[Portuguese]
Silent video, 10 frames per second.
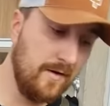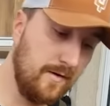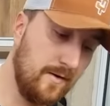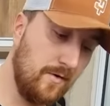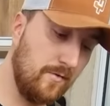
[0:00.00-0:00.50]

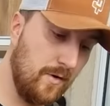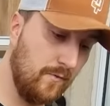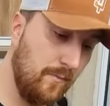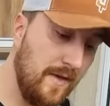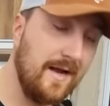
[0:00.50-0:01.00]
Então agora eu
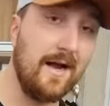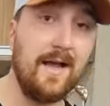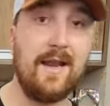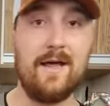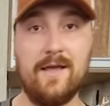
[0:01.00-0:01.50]
vou pegar
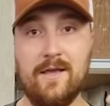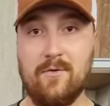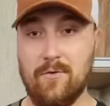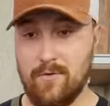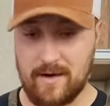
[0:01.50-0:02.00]
ela e
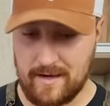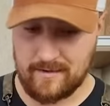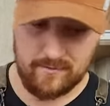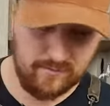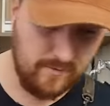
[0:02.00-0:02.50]

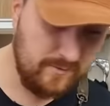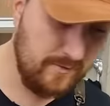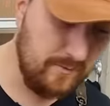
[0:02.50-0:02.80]
colocar no nosso